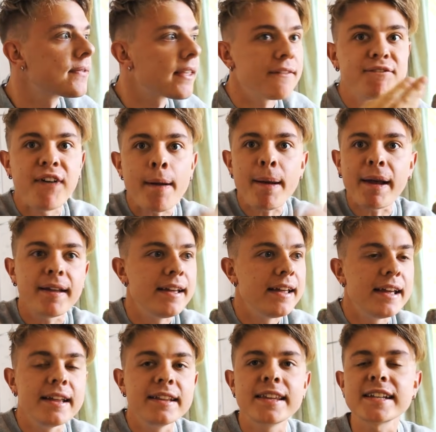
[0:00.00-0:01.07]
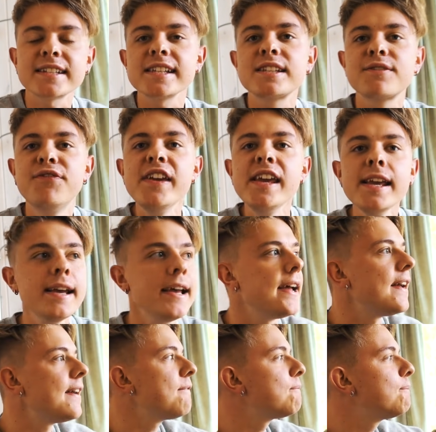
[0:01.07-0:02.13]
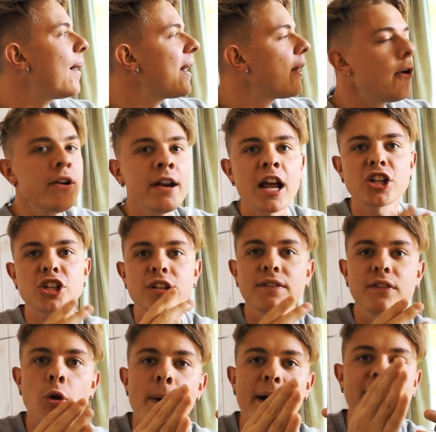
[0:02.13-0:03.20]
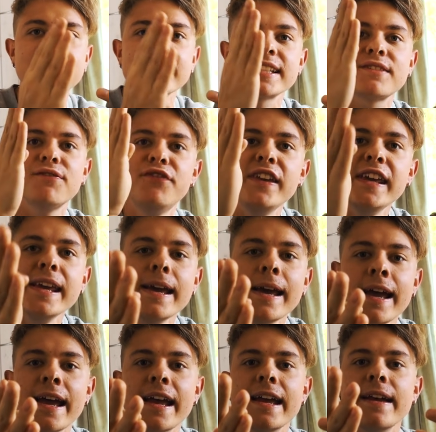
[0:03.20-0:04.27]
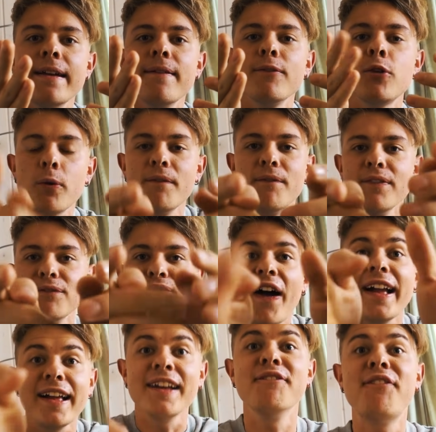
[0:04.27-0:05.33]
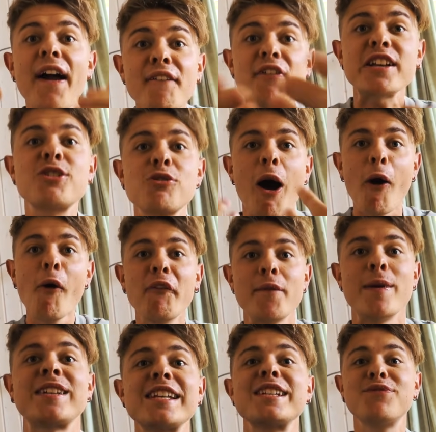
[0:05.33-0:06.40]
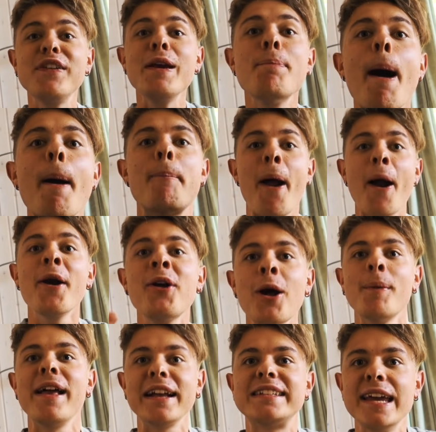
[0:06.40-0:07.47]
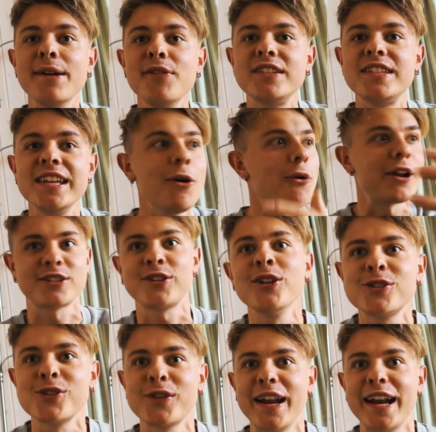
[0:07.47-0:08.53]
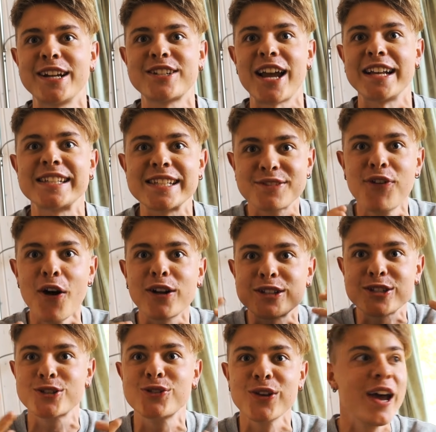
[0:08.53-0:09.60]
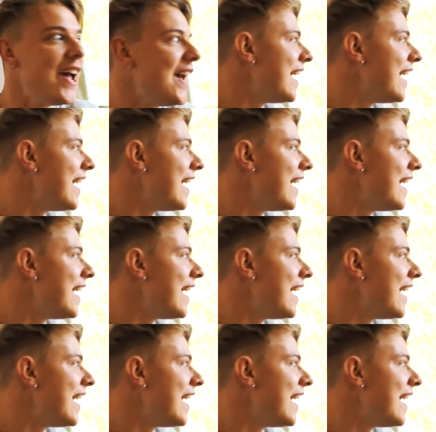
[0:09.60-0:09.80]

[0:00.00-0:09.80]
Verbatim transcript: hat. Weil, das ist wie bei irgendeiner... Sch Guck mal, es ist wie... Bei, weil wir es so aufnehmen, es ist wie bei Paranormal Activity oder sonst irgendeiner Scheiß. Es wirkt... Es